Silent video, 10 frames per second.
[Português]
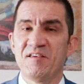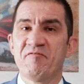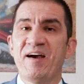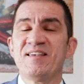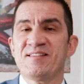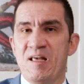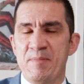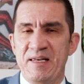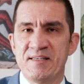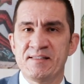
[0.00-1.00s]
que vai
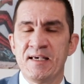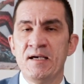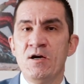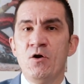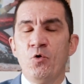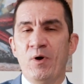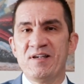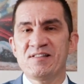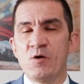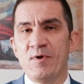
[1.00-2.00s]
estabelecer
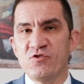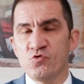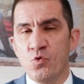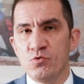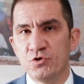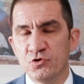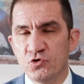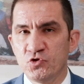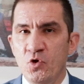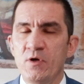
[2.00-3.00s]
quais são as
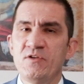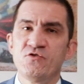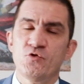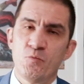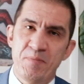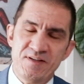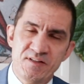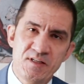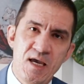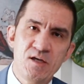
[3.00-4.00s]
condições que o
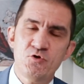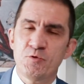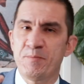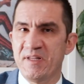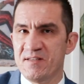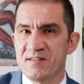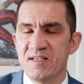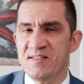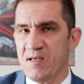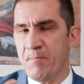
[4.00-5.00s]
paciente
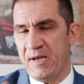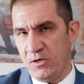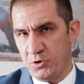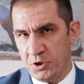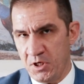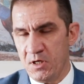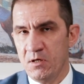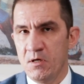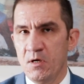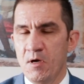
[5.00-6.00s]
precisa
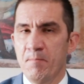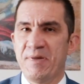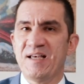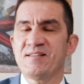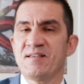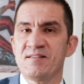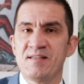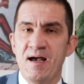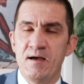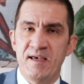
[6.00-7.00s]
preencher para
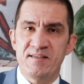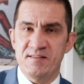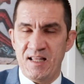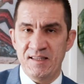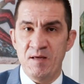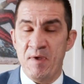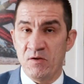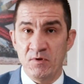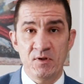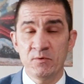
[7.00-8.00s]
acessar esse
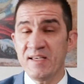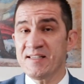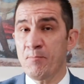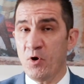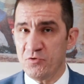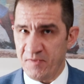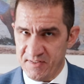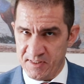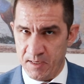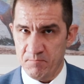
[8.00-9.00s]
tratamento. Então, o que, que você pode
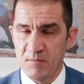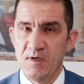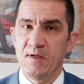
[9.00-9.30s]
fazer?